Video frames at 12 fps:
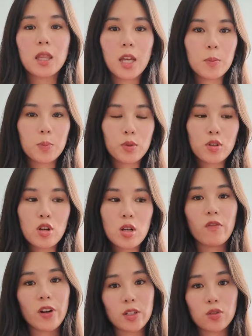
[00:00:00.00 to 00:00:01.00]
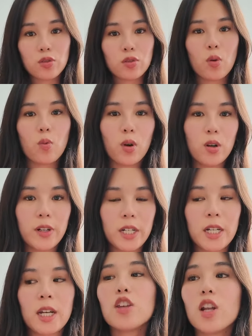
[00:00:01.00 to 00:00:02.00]
Deadpool versus
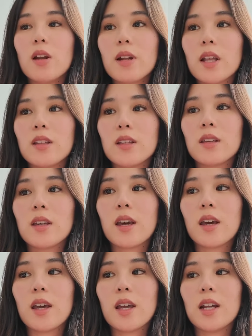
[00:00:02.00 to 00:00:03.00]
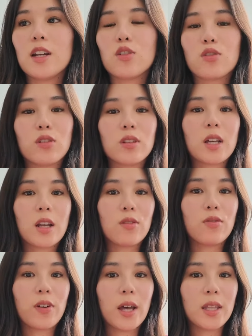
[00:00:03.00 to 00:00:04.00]
Wolverine yo la verdad es que no soy
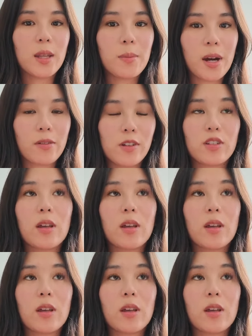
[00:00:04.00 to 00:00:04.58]
tan fan de Marvel,